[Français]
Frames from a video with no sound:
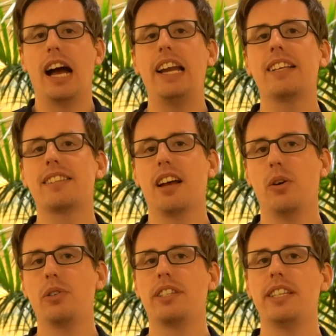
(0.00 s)

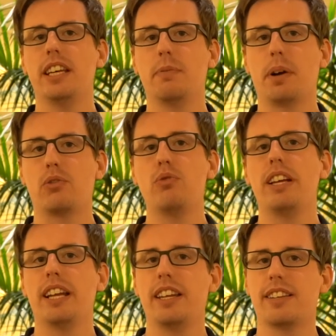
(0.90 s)
Alexa aussi est partout.
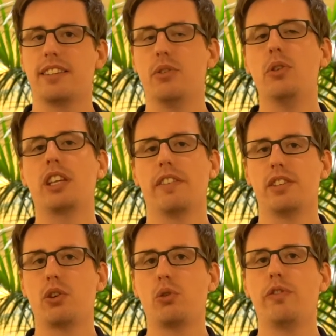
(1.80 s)
L'année dernière, c'est eux qui avaient
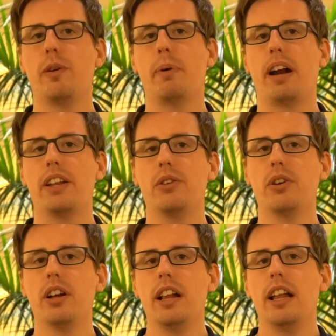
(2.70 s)
surtout fait parler
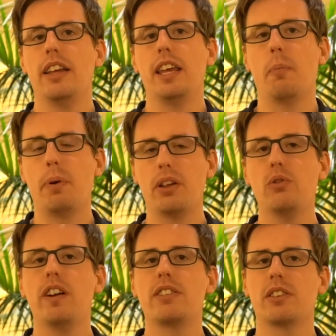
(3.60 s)
d'eux. Il y a plein de
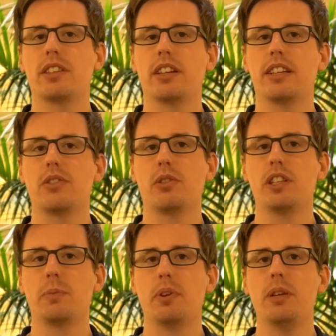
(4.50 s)
nouvelles enceintes qui sont
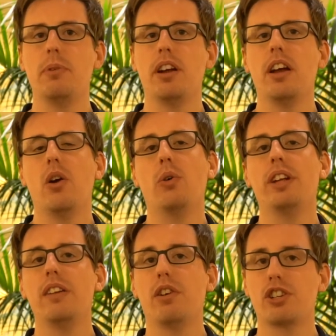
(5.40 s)
disponibles. On
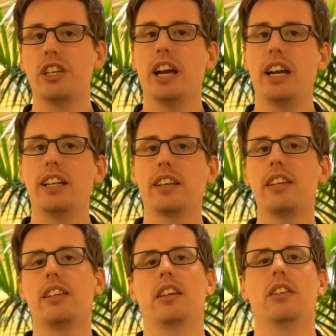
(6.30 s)
allait voir General
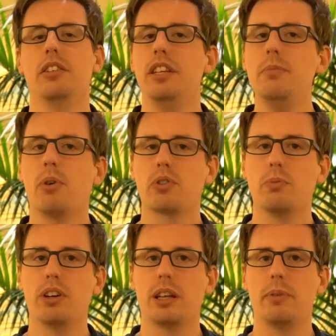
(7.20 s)
Electric, qui est une immense
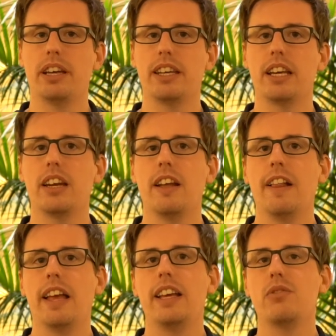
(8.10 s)
boîte américaine,
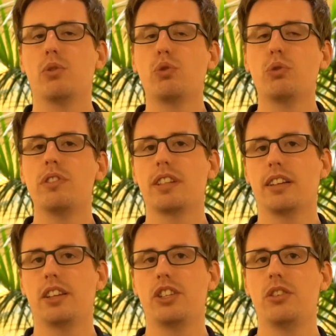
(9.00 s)
et ils ont toute une
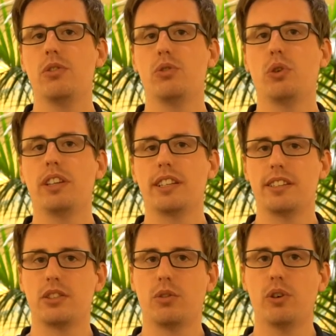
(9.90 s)
stratégie autour des
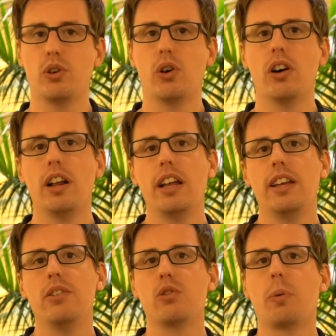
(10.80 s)
assistants vocaux.
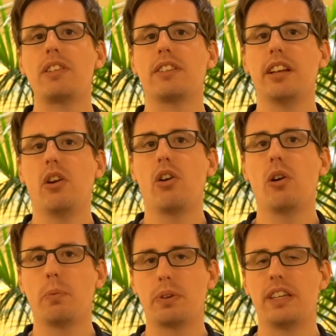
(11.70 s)
Ils nous ont présenté leur
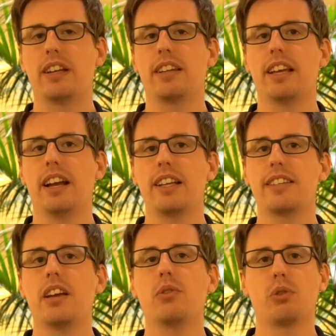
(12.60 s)
lampe qui intègre
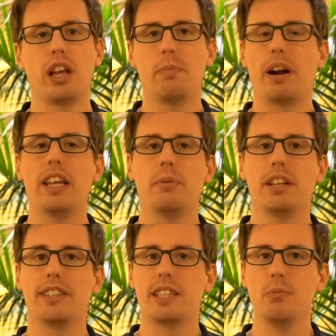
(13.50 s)
Alexa, dont on avait parlé il y a
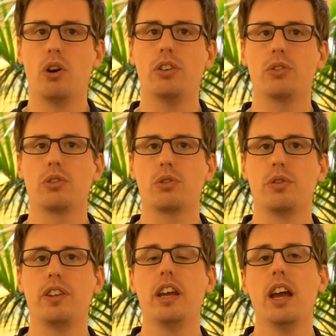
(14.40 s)
peut-être 6 mois, 1 an sur
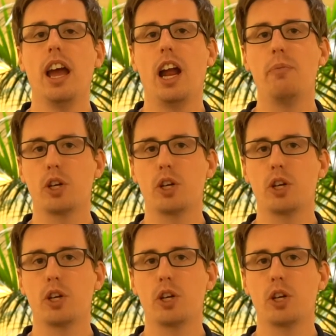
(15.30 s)
Stuffy. Elle